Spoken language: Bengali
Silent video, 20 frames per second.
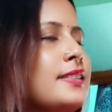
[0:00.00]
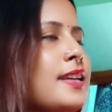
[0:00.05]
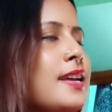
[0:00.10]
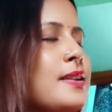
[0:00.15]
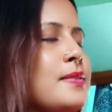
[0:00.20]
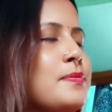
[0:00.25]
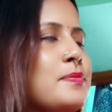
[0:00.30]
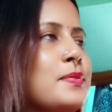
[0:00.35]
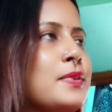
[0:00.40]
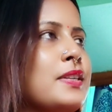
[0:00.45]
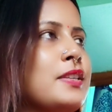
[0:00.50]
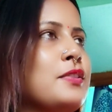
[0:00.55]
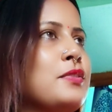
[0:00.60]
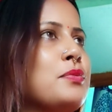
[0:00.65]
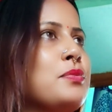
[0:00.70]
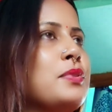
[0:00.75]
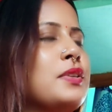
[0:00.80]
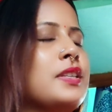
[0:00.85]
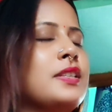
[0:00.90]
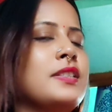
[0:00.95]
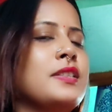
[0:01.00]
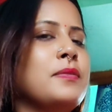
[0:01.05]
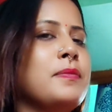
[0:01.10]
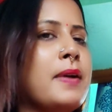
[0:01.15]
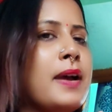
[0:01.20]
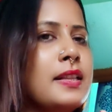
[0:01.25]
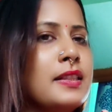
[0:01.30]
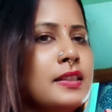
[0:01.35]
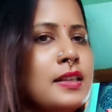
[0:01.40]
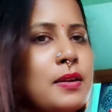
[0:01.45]
তারপরে দুপুরে সে
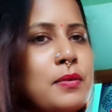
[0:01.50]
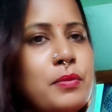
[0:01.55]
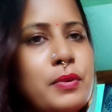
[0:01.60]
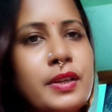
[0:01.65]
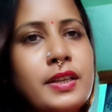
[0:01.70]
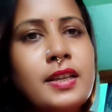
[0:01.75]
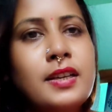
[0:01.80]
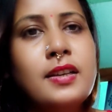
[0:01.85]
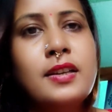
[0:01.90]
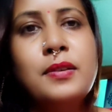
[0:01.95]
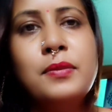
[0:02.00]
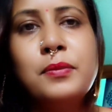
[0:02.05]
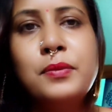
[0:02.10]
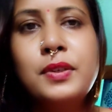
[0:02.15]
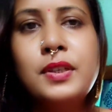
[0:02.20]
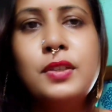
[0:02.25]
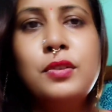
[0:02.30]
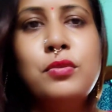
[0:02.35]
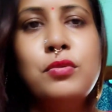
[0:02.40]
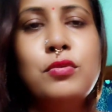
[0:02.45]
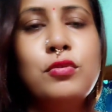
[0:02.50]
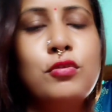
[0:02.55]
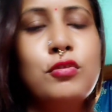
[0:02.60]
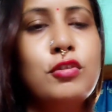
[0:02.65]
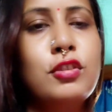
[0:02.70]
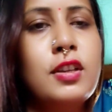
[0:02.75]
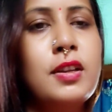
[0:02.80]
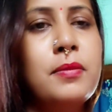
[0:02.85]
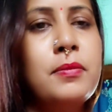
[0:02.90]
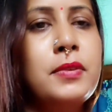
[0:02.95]
ভাত খাবো এটা এরকম করে শুরু
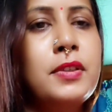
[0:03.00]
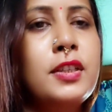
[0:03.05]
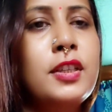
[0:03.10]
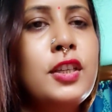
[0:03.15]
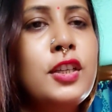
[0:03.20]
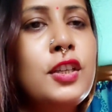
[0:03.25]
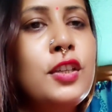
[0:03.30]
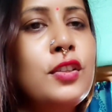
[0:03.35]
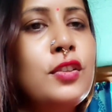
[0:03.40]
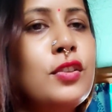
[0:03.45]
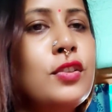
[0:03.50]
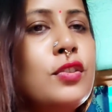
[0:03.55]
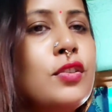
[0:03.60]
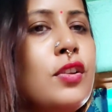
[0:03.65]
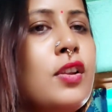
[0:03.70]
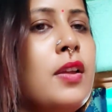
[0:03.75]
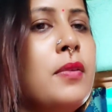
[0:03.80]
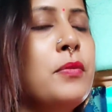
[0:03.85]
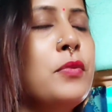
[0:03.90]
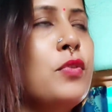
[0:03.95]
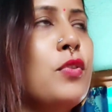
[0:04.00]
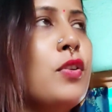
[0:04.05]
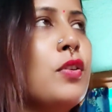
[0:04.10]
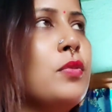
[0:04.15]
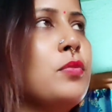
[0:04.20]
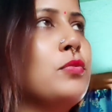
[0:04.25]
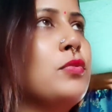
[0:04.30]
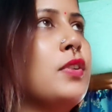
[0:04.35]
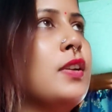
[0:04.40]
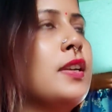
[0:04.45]
করি আমি তো চলো আমি
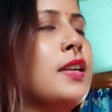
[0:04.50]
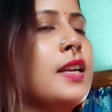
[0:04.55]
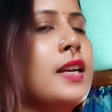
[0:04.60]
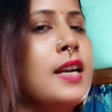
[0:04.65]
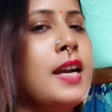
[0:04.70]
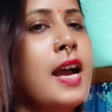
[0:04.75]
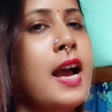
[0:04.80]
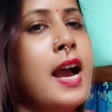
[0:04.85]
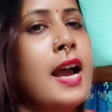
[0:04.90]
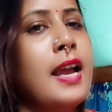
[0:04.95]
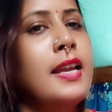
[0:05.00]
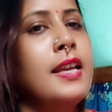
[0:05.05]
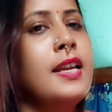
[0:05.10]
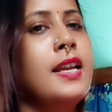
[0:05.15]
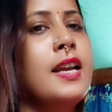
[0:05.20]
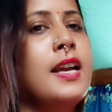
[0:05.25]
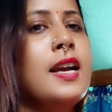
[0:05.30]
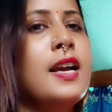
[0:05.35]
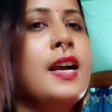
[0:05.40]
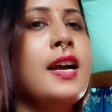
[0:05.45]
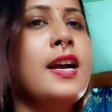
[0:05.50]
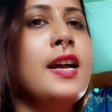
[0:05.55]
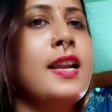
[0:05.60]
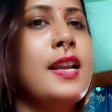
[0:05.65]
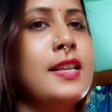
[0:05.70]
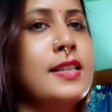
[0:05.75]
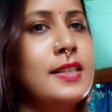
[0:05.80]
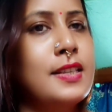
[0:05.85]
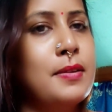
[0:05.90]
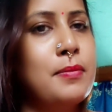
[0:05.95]
গরম জলটা খাই আর
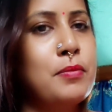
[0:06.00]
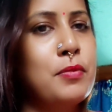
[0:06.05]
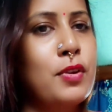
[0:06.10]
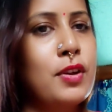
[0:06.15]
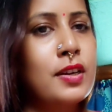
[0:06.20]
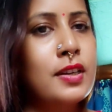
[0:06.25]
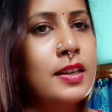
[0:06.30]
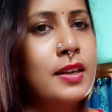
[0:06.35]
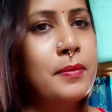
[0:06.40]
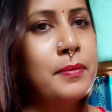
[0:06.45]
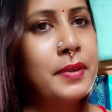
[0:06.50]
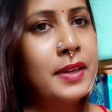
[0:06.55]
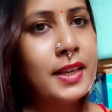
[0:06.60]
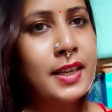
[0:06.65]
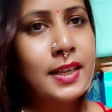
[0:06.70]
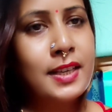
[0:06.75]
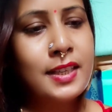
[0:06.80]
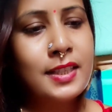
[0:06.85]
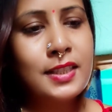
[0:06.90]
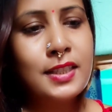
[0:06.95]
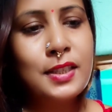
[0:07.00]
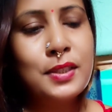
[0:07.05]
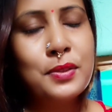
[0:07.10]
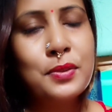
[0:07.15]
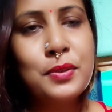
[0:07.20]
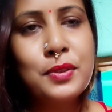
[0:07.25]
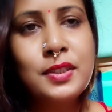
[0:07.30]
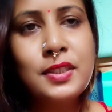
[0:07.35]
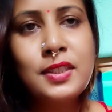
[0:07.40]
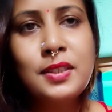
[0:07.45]
আজকে ব্লগটা আমি এখানেই শেষ
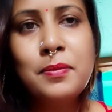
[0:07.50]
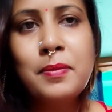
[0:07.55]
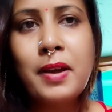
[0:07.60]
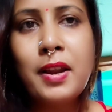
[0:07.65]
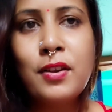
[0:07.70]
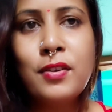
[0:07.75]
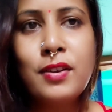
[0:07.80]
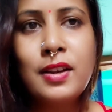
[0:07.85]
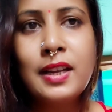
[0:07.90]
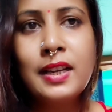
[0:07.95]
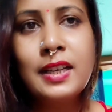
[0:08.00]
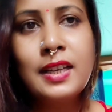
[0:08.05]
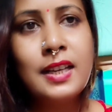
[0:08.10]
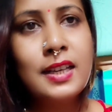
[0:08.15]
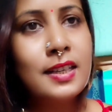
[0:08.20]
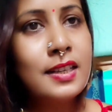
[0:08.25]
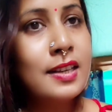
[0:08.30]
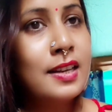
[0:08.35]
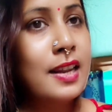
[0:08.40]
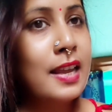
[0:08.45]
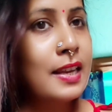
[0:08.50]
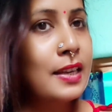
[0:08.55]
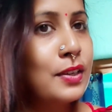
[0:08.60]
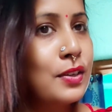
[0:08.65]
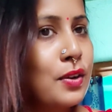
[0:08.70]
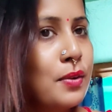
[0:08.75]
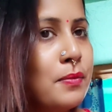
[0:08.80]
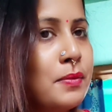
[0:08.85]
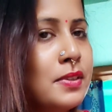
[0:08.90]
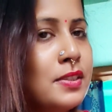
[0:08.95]
করছি ভালো লাগলে একটা লাইক
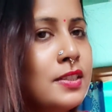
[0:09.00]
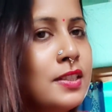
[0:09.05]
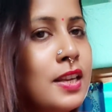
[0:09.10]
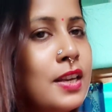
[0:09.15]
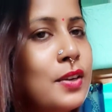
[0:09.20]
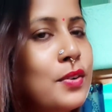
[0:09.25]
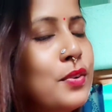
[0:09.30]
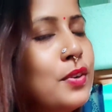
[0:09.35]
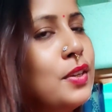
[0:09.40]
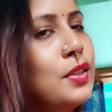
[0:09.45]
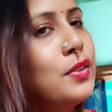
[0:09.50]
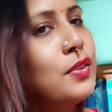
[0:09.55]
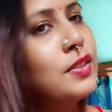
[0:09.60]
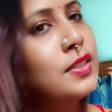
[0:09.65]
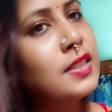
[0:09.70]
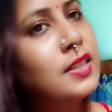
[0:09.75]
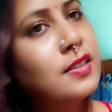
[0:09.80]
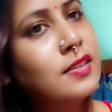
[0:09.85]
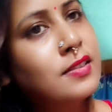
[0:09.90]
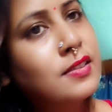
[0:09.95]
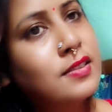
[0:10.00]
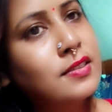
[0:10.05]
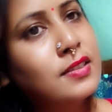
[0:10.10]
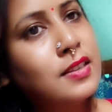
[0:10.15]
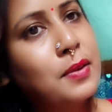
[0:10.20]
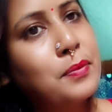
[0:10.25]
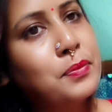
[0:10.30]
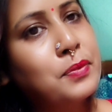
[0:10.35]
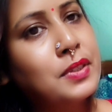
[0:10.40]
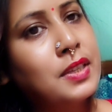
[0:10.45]
কমেন্ট শেয়ার করে দিও চ্যানেলটা
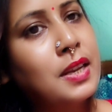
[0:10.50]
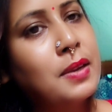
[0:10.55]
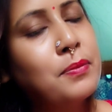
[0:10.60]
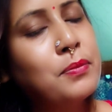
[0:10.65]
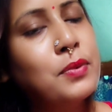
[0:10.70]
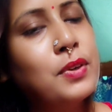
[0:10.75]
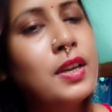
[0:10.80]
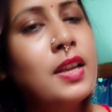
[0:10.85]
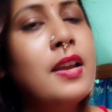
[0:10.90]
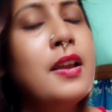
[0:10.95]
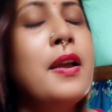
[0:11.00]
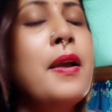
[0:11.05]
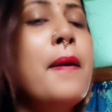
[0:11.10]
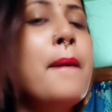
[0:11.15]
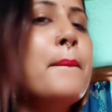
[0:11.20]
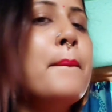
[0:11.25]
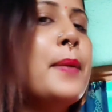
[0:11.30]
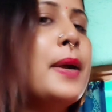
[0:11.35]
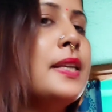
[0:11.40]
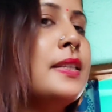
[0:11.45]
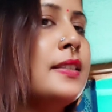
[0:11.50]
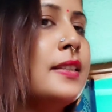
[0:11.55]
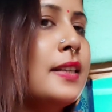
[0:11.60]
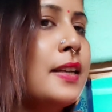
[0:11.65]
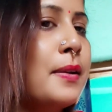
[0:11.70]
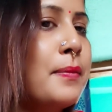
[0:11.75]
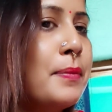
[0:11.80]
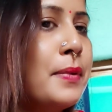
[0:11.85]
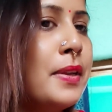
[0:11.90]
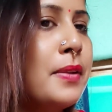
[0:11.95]
সাবস্ক্রাইব করে পাশে
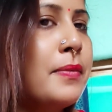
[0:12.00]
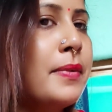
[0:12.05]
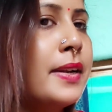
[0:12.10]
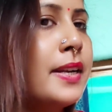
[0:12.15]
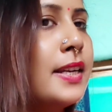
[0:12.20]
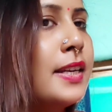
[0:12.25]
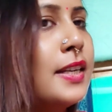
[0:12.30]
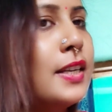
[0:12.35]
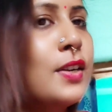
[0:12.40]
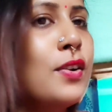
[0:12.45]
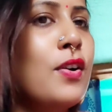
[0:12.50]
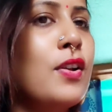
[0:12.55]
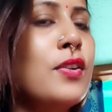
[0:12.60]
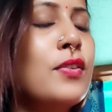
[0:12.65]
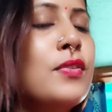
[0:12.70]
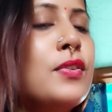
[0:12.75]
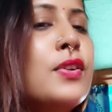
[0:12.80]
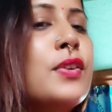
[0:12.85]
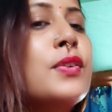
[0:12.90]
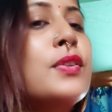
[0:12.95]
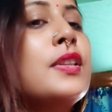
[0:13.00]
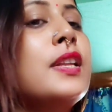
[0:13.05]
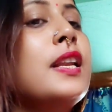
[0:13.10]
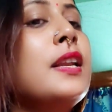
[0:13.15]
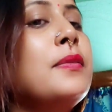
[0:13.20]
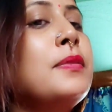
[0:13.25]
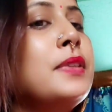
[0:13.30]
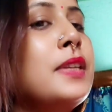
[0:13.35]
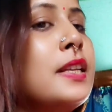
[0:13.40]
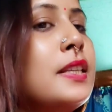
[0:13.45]
থাকা বেল বাটনটা কল করে দেবো তাহলে
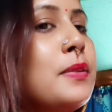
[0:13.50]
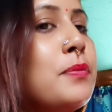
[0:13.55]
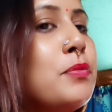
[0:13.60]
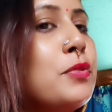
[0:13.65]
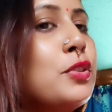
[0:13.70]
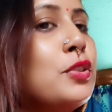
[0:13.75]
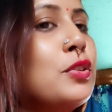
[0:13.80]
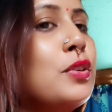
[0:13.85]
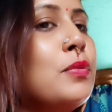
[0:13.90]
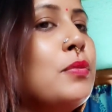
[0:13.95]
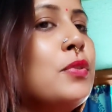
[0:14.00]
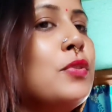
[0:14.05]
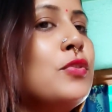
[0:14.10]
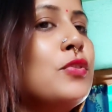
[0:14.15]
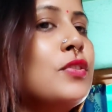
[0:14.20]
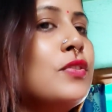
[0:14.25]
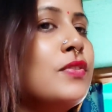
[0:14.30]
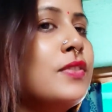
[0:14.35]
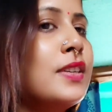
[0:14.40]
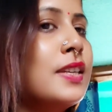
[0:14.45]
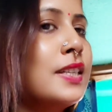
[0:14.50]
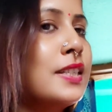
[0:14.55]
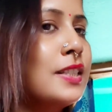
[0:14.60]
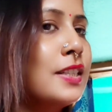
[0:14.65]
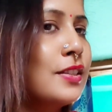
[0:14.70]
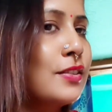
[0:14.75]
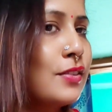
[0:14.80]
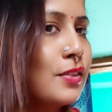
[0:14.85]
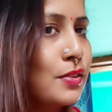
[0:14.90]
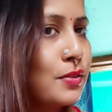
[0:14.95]
আমি যা যা পোস্ট করবো
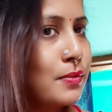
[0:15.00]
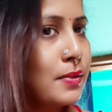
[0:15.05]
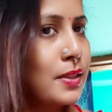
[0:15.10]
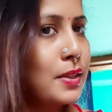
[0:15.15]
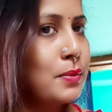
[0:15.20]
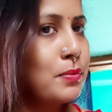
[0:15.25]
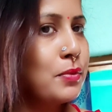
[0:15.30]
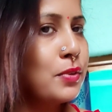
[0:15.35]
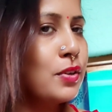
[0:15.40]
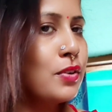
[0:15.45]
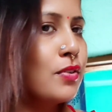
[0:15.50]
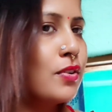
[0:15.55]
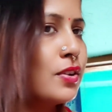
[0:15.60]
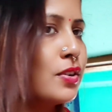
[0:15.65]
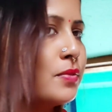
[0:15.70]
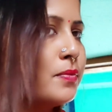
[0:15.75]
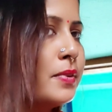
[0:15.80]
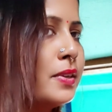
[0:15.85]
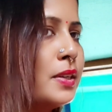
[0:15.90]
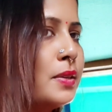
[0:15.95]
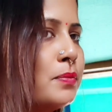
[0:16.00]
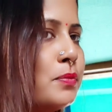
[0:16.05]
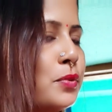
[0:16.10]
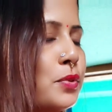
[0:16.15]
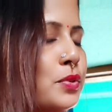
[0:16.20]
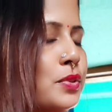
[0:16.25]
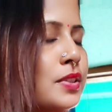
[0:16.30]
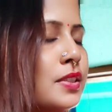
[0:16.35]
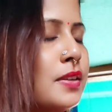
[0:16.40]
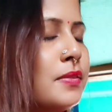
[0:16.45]
নোটিফিকেশানগুলো তোমাদের ফোনে অটোমেটিক
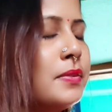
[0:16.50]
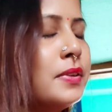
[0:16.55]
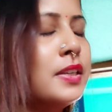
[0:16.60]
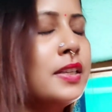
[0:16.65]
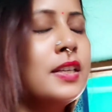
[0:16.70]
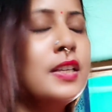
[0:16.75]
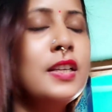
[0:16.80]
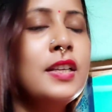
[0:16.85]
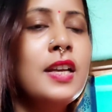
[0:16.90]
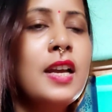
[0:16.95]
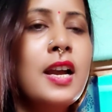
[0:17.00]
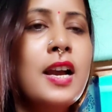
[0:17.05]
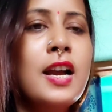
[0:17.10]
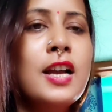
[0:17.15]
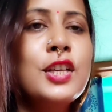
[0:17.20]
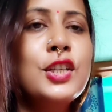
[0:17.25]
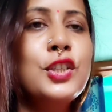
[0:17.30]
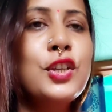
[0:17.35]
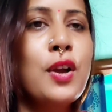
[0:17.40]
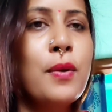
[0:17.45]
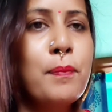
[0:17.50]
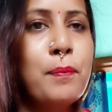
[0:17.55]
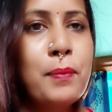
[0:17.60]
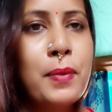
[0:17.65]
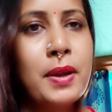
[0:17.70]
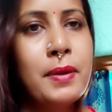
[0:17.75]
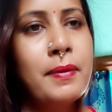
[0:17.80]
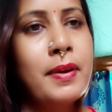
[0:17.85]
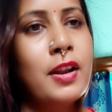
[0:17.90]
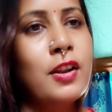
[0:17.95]
পৌঁছে যাবে আর
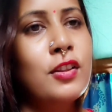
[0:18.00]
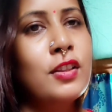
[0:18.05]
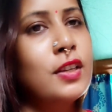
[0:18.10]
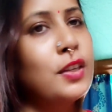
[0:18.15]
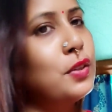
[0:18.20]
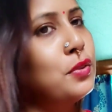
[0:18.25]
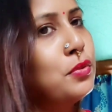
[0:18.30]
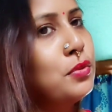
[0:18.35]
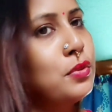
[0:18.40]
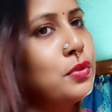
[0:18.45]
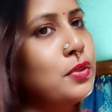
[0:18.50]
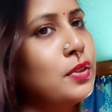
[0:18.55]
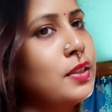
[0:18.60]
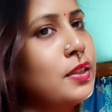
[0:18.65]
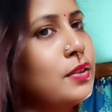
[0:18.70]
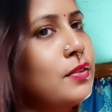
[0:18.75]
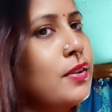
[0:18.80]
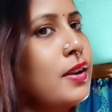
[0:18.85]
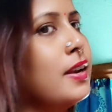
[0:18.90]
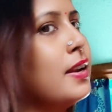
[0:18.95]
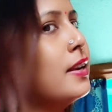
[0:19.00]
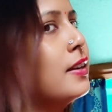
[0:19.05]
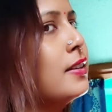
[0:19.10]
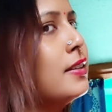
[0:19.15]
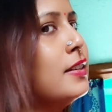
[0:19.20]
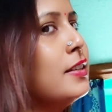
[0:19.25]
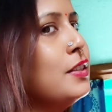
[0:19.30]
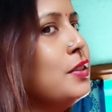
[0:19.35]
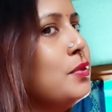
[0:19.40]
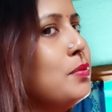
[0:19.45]
সবাই ভালো থেকো সুস্থ থেকো আর
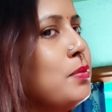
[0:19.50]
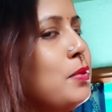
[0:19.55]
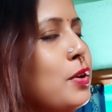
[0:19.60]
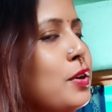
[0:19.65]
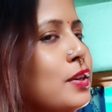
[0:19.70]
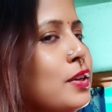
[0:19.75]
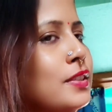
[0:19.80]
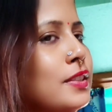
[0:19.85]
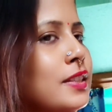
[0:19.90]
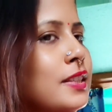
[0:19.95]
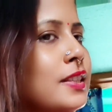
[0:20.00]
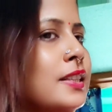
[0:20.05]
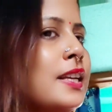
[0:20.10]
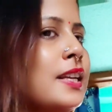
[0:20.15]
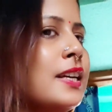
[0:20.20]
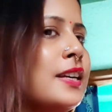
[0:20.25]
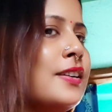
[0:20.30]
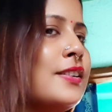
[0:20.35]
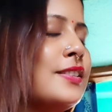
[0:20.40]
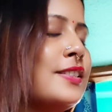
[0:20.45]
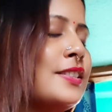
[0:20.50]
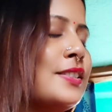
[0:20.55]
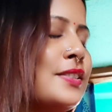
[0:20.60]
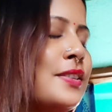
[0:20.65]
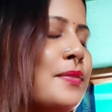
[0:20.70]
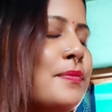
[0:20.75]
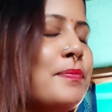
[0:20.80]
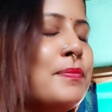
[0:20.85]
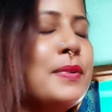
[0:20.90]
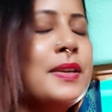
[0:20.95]
একটা নিউ ব্লগের সাথে দেখা হচ্ছে
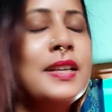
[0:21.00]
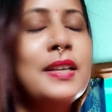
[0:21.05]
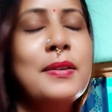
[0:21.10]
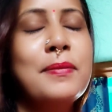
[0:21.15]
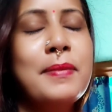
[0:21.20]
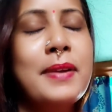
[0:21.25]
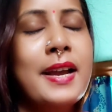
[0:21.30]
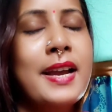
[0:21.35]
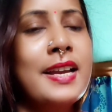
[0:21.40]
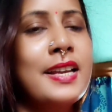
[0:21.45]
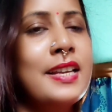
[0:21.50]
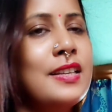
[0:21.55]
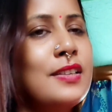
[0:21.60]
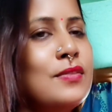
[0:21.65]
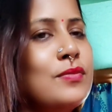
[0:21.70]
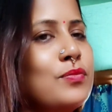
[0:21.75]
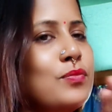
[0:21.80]
সবাইকে বাই